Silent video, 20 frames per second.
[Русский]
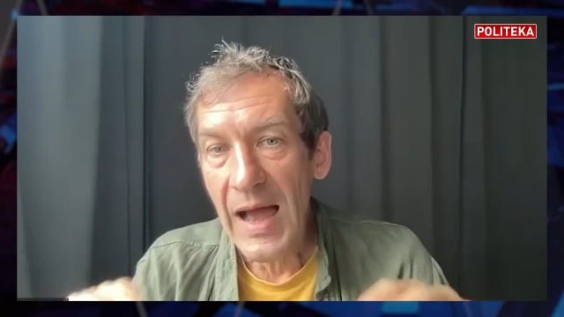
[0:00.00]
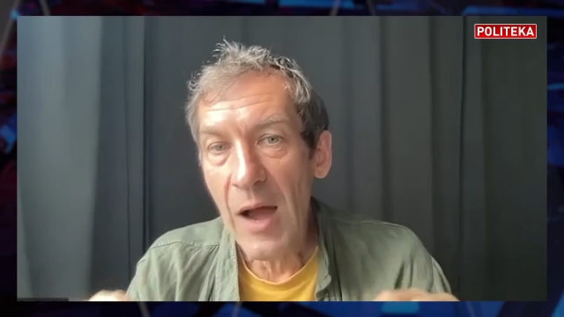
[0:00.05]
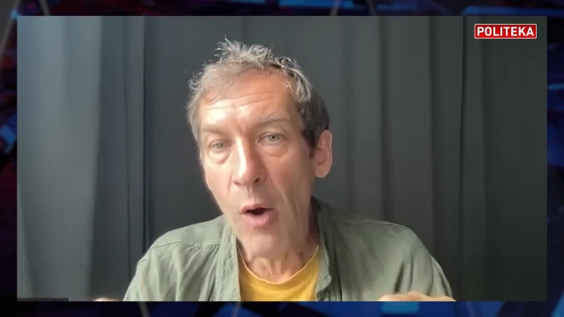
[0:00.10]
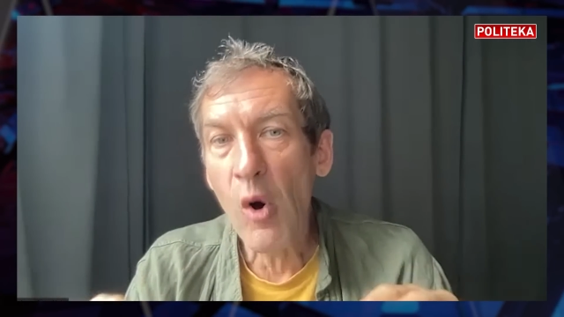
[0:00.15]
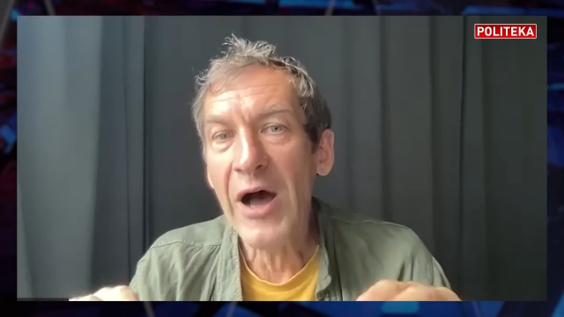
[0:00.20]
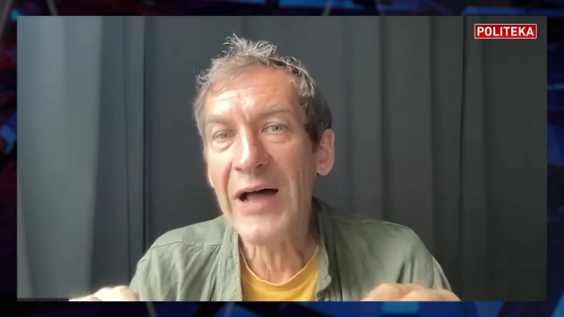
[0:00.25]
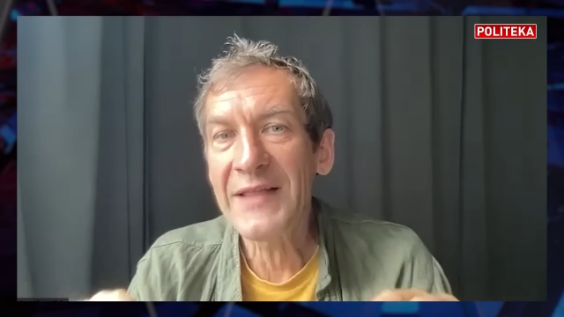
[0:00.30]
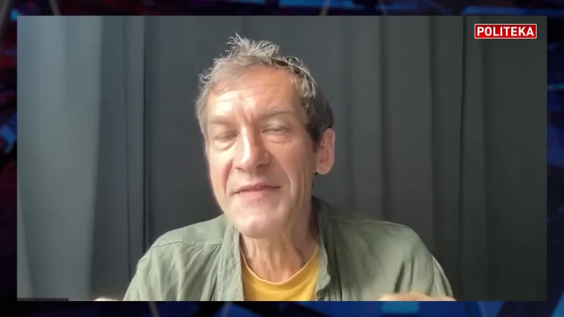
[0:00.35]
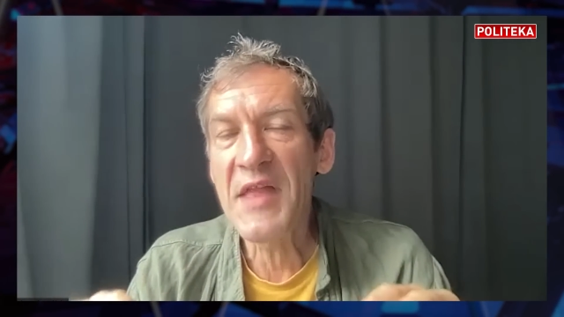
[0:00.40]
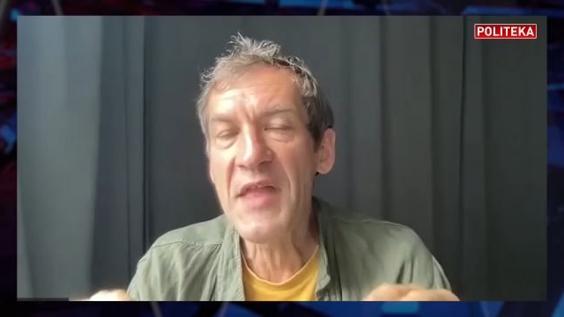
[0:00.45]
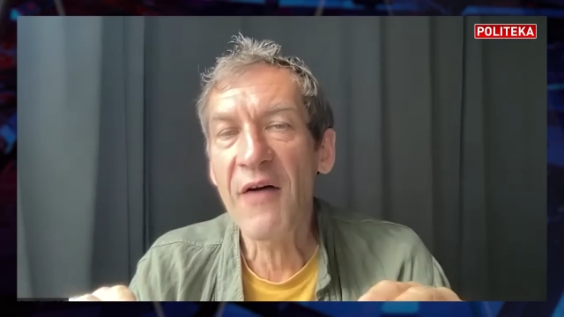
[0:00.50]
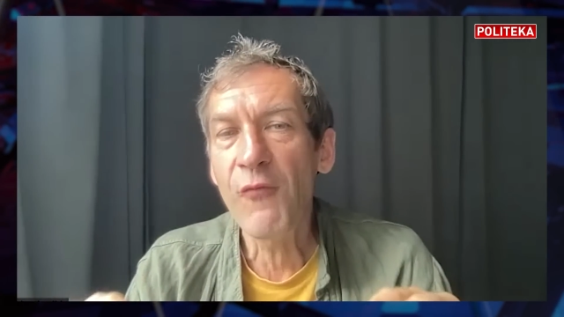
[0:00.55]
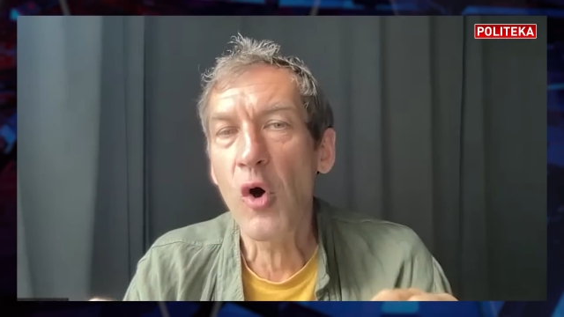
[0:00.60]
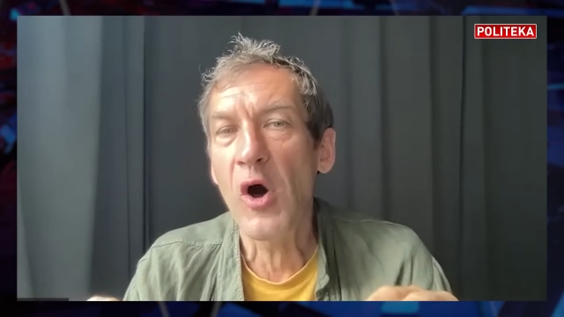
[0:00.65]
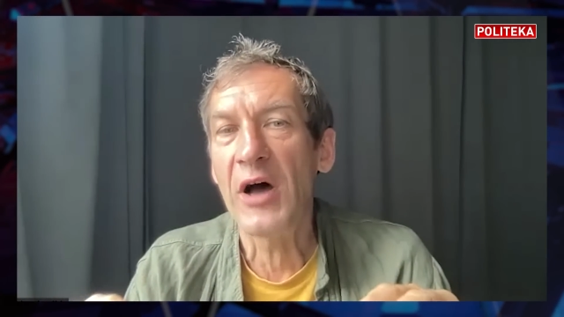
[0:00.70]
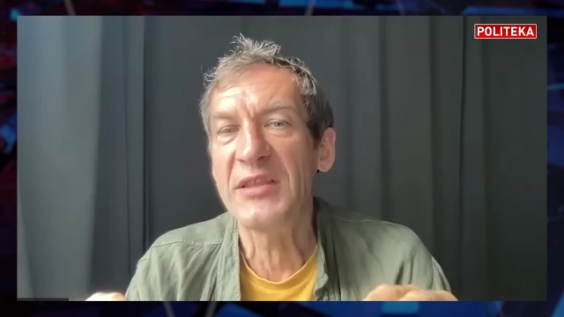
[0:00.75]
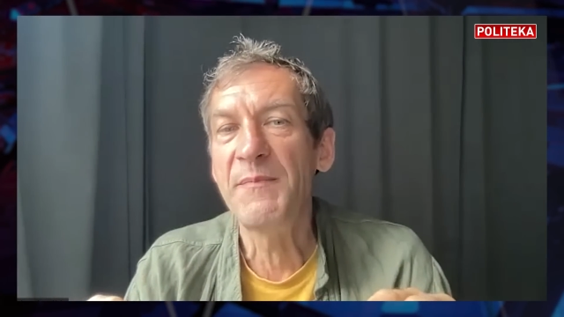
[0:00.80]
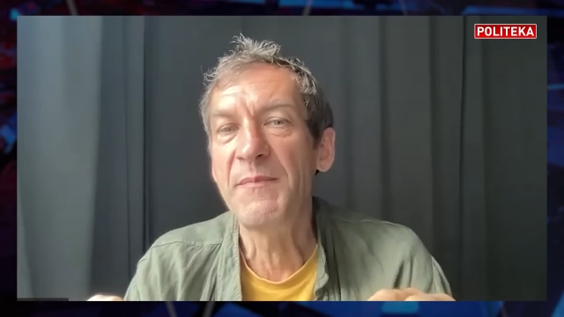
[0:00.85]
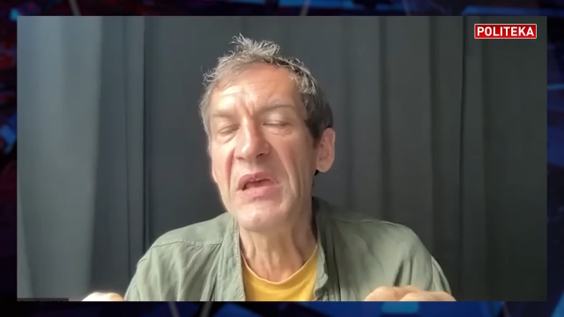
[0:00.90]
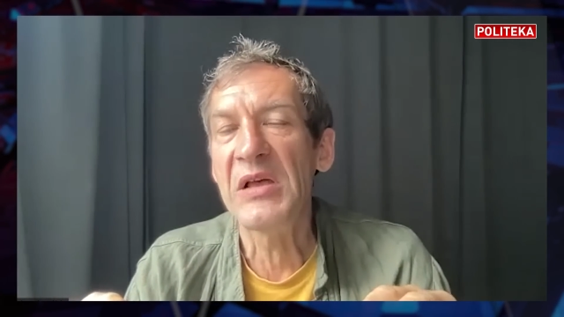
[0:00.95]
У
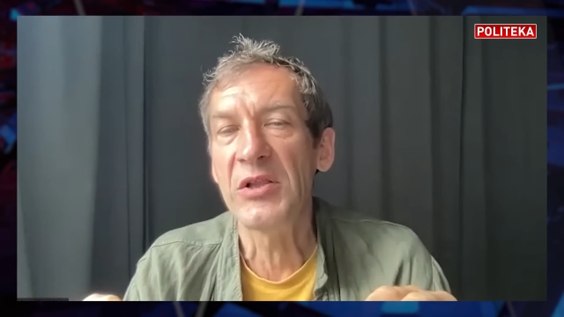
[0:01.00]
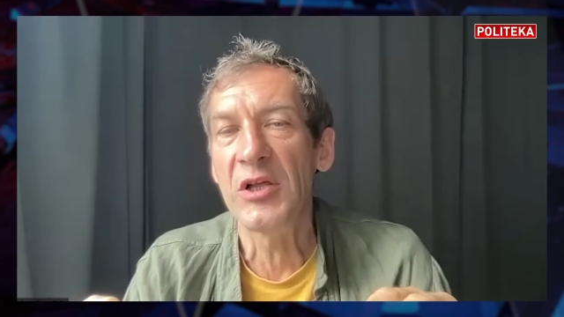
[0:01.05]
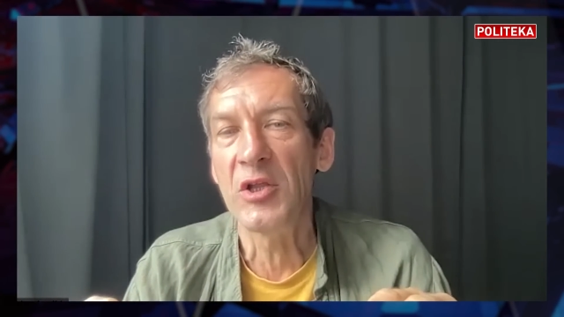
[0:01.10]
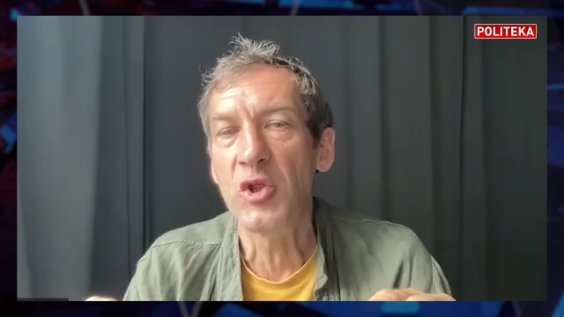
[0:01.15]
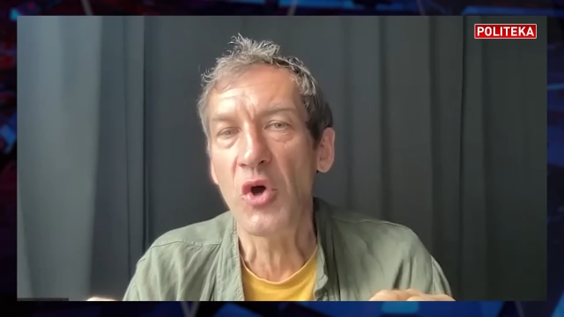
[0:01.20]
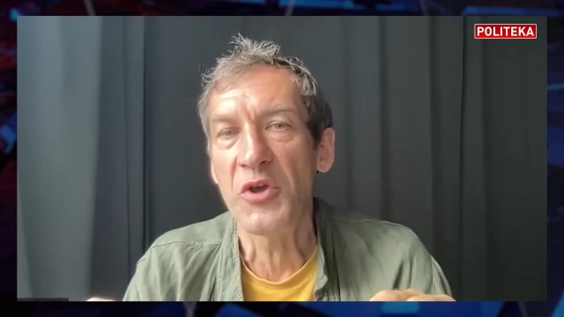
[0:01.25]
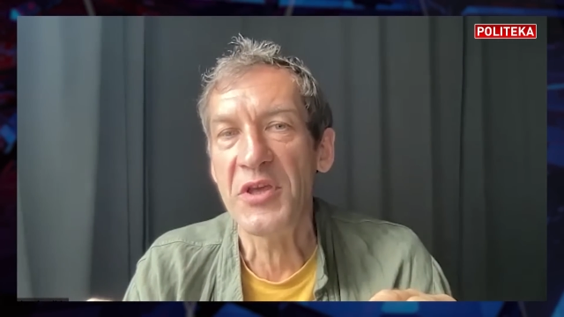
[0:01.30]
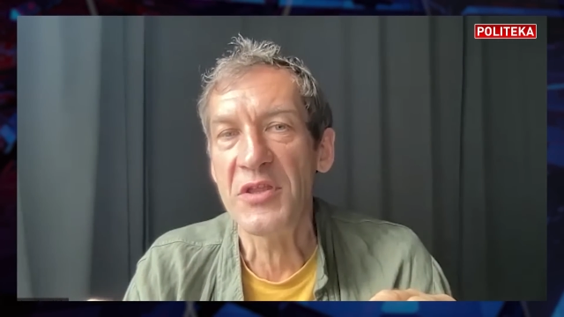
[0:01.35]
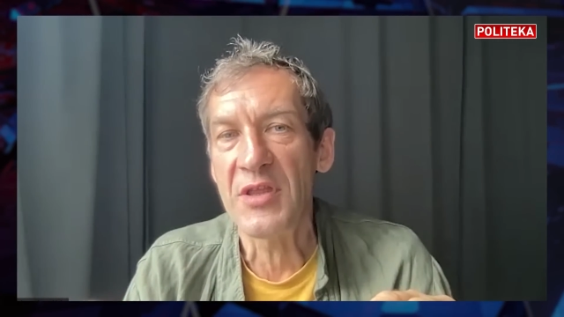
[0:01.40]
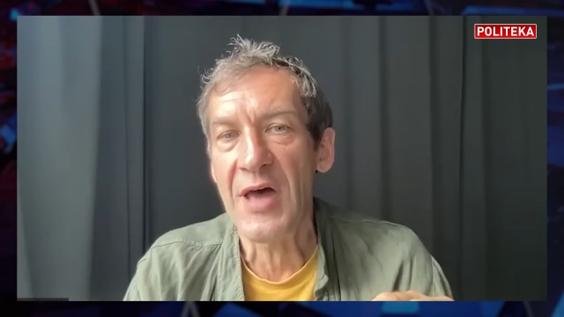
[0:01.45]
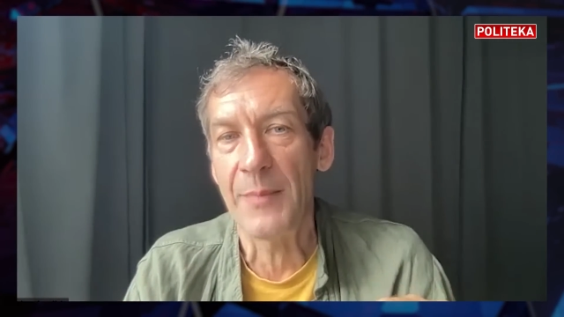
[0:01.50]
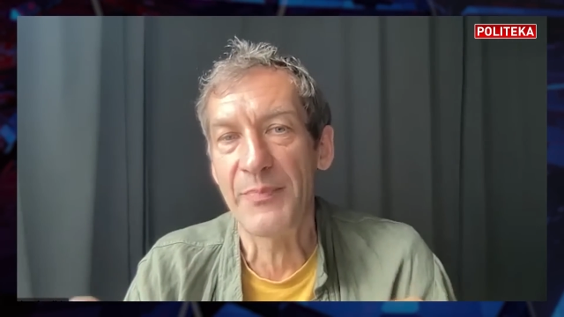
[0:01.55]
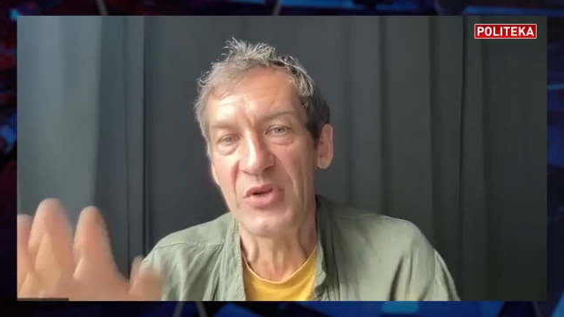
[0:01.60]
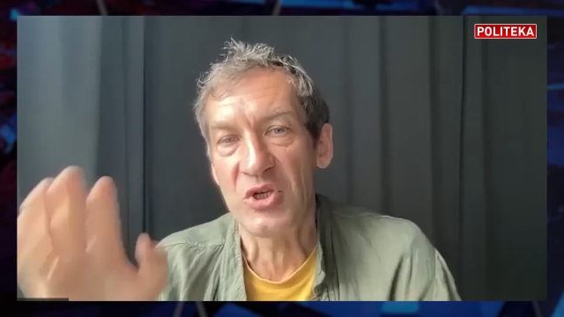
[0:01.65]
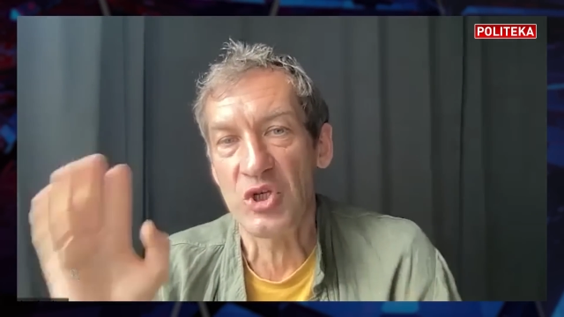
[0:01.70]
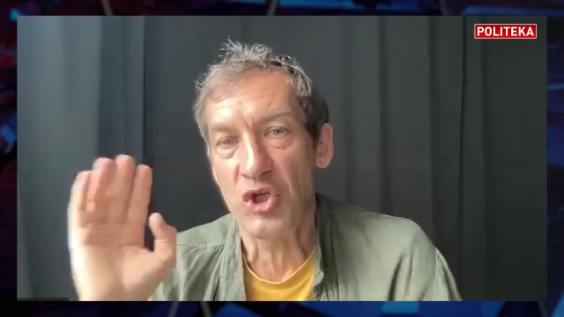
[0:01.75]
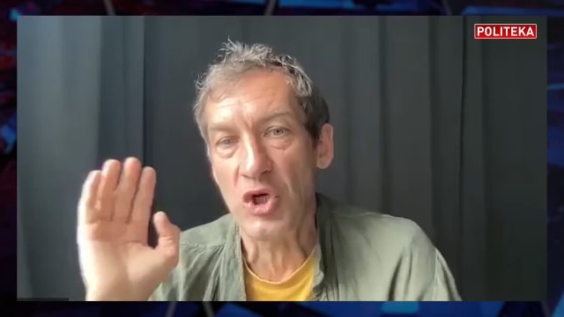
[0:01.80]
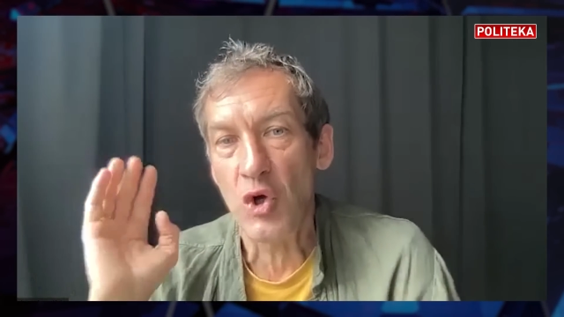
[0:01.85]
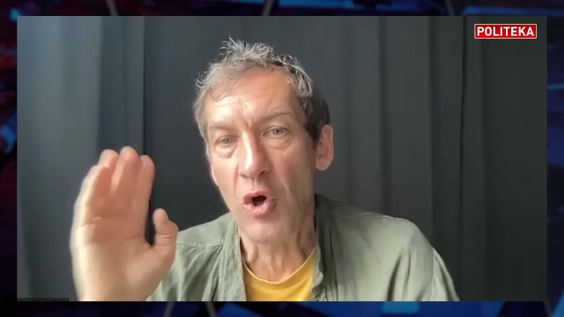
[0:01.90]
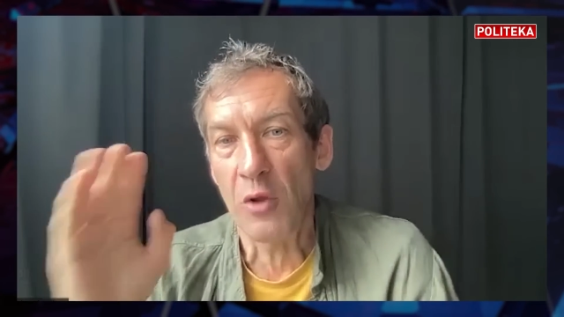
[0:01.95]
одного отбило ноги
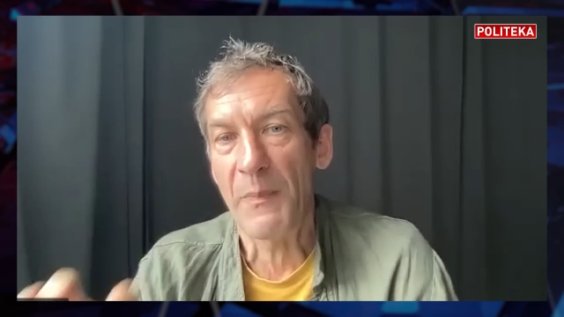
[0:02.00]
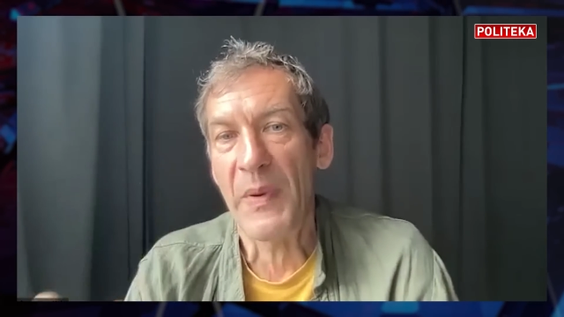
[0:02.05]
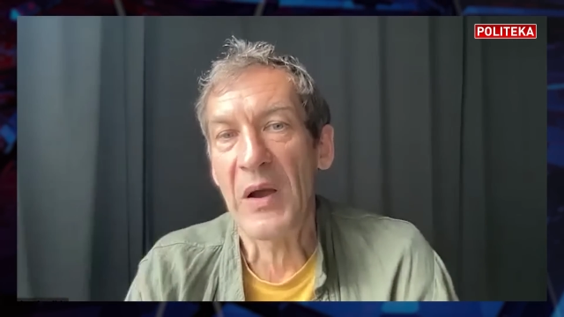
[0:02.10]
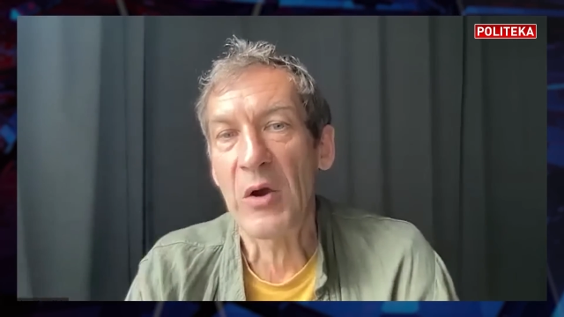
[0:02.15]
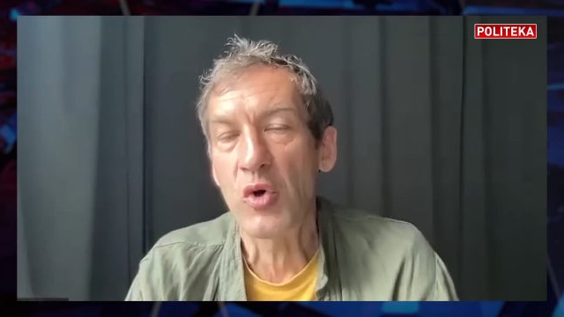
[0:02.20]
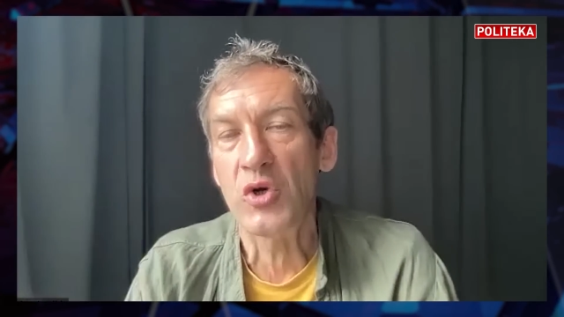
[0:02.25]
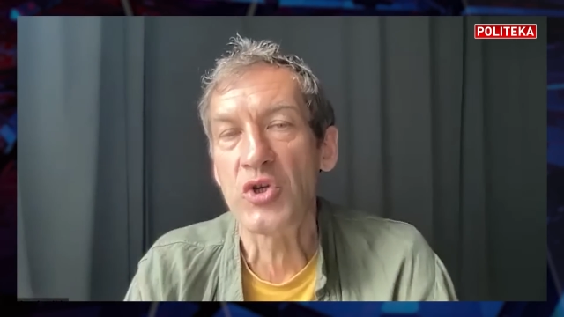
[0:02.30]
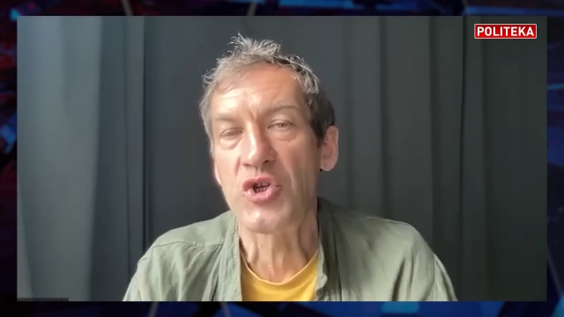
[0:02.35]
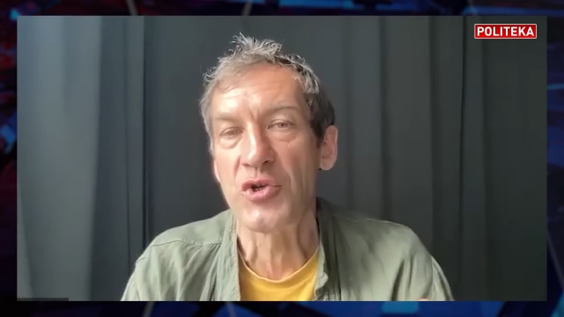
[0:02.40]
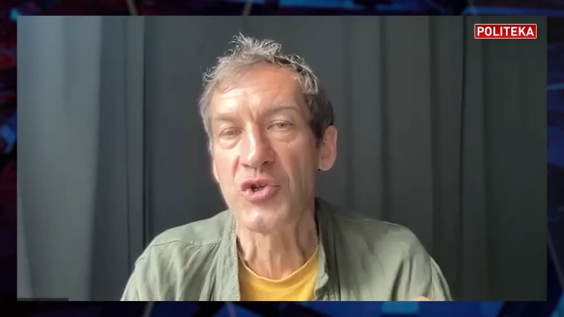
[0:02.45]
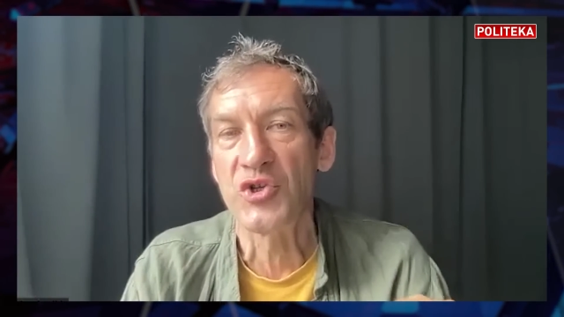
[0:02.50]
напрочь, и он покойно